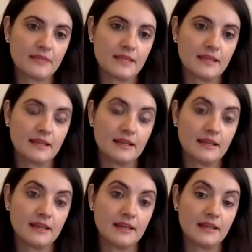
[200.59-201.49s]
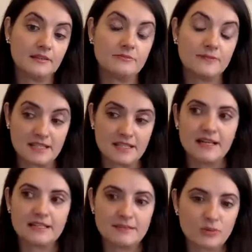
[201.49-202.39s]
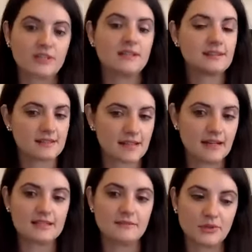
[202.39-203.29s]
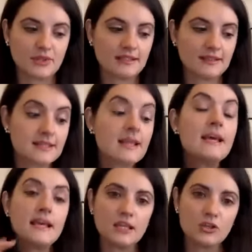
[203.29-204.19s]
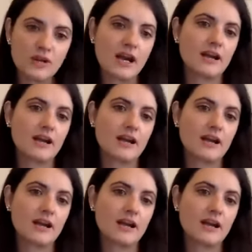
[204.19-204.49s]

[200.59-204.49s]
en festivales importantes, en salas importantes y una